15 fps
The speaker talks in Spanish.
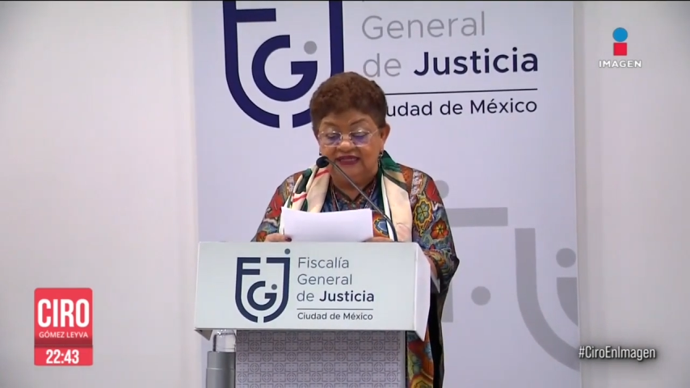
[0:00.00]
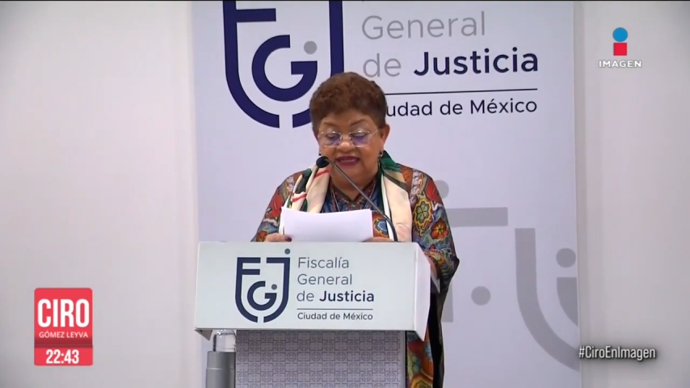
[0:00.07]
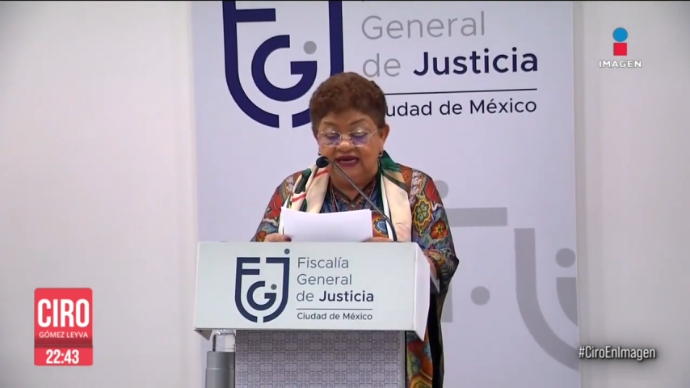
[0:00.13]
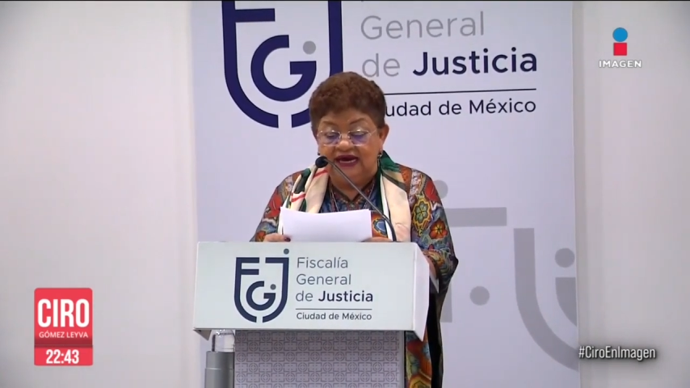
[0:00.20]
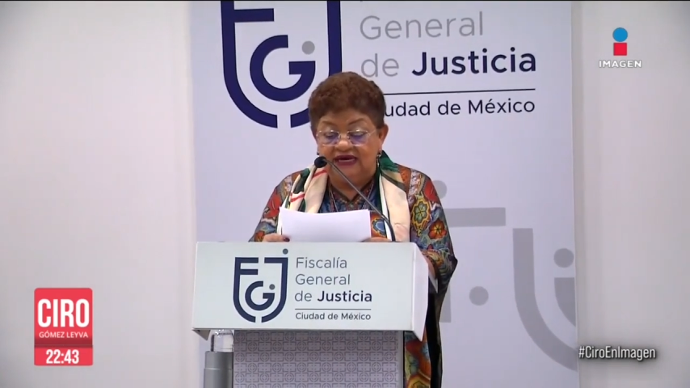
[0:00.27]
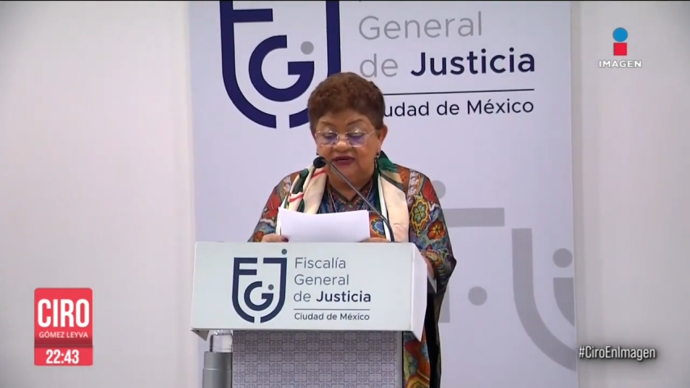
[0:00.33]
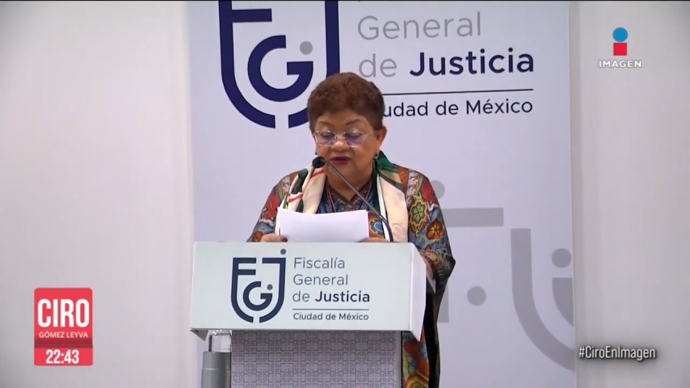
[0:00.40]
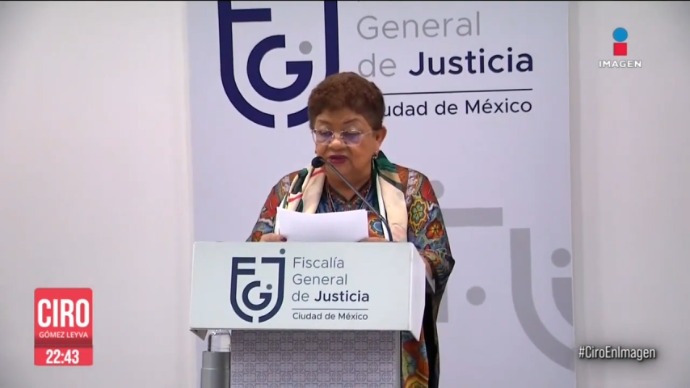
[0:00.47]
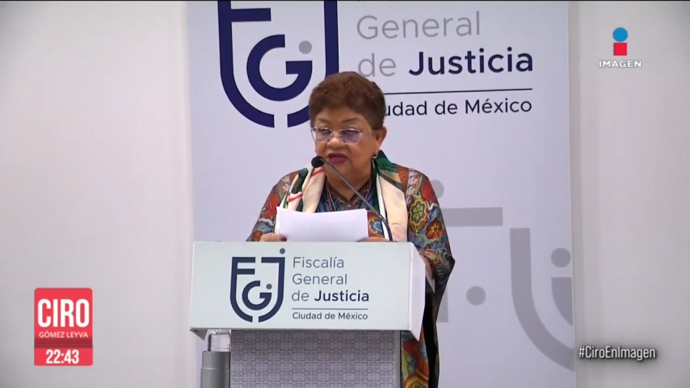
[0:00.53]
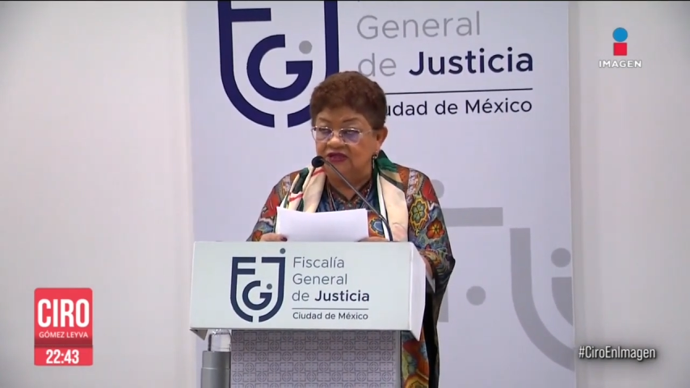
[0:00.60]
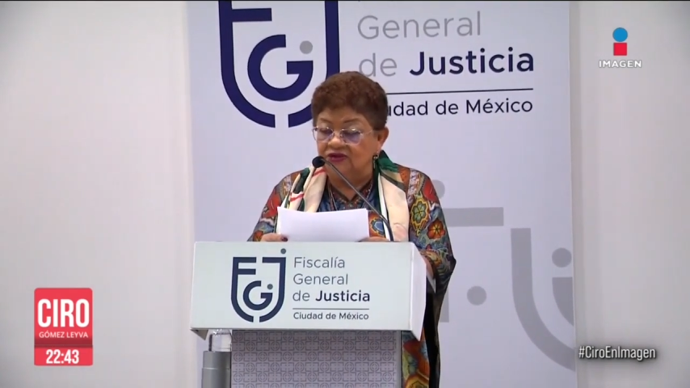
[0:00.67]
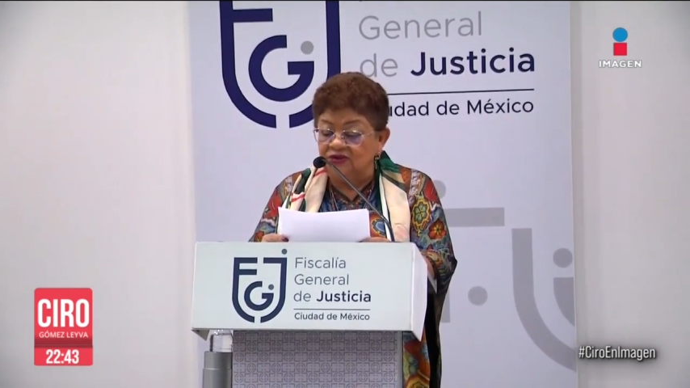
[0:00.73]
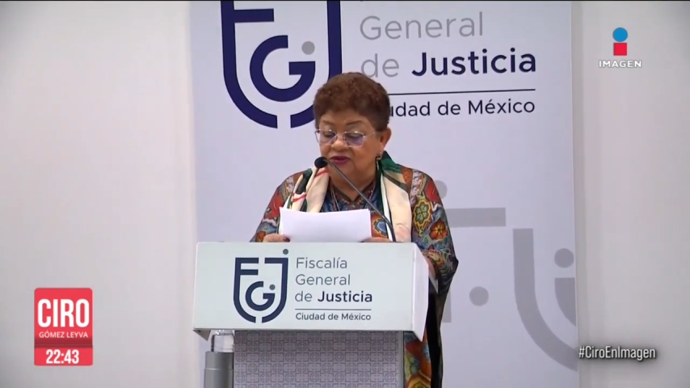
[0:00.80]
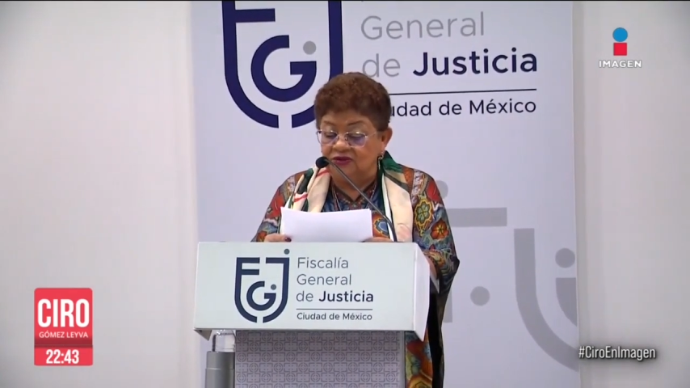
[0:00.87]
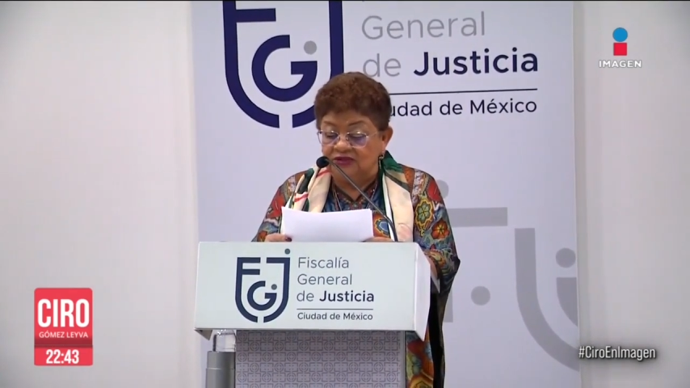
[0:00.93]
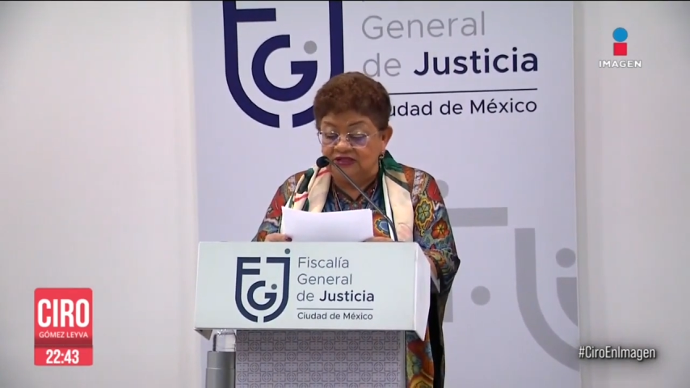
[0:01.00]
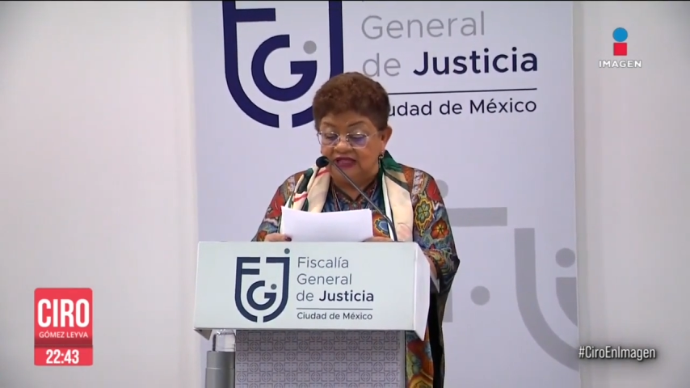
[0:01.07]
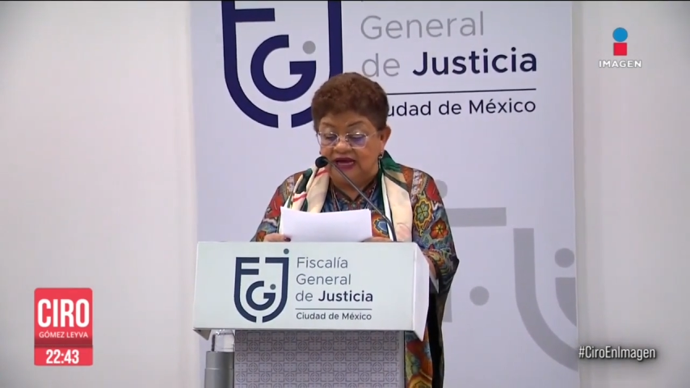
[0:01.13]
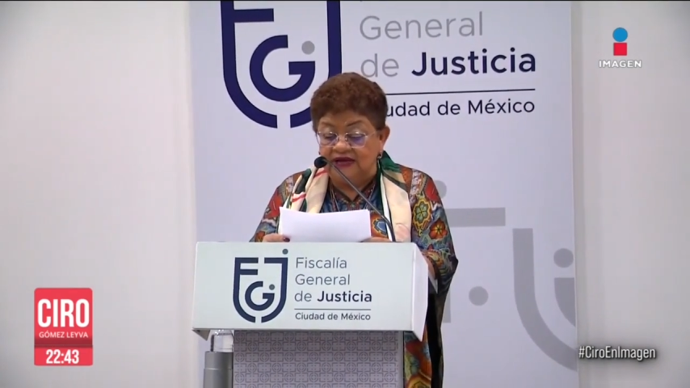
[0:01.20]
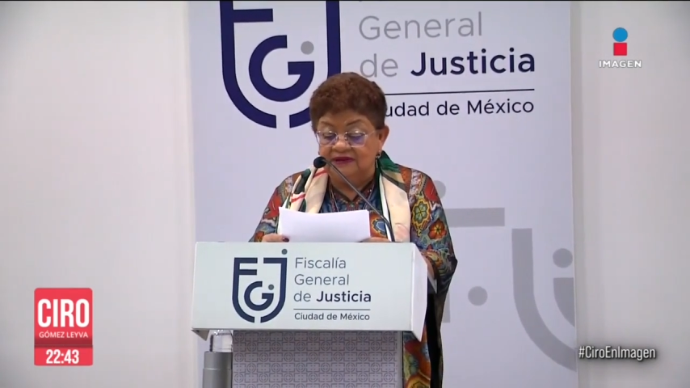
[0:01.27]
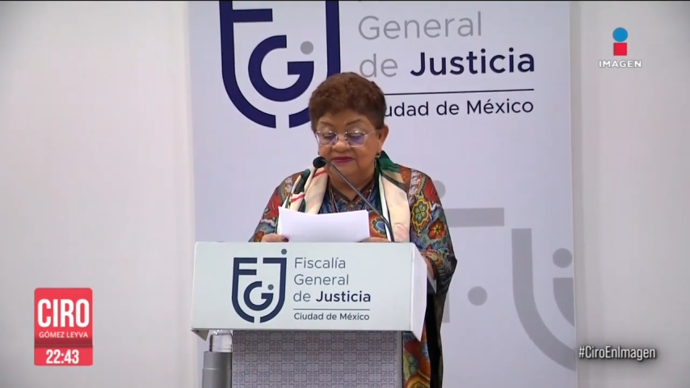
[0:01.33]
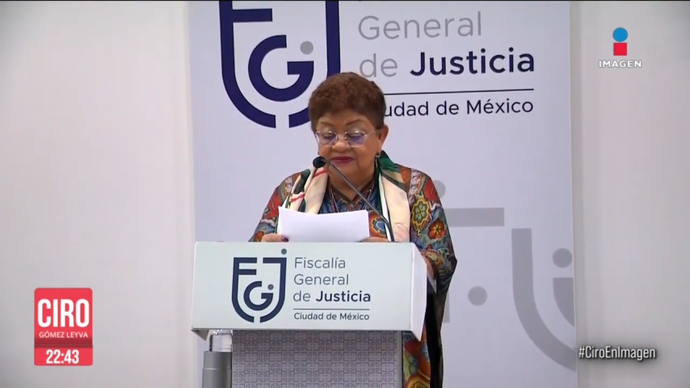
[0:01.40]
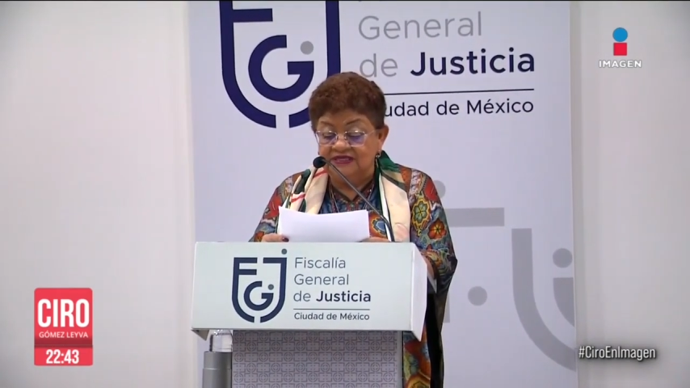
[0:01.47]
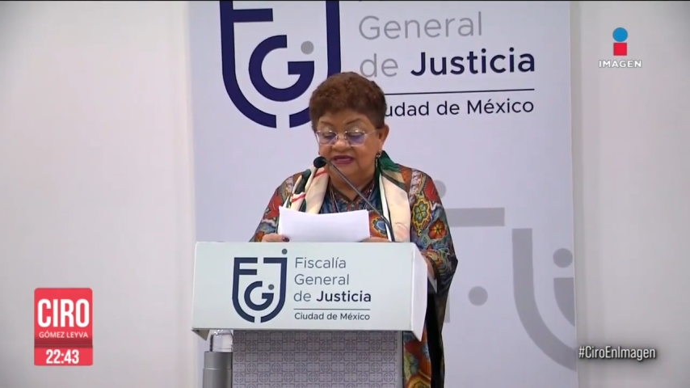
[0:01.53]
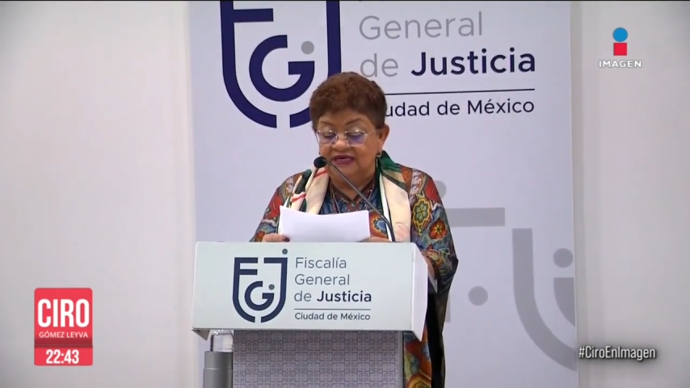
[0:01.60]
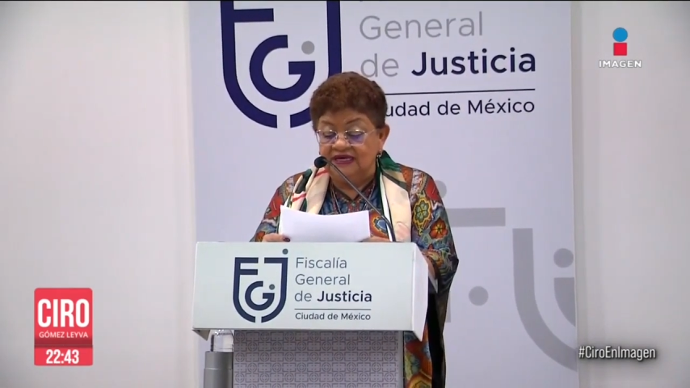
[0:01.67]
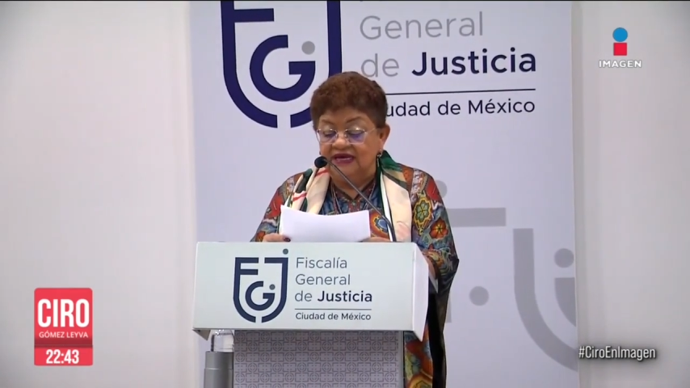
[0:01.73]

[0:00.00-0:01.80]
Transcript: diario de New York Times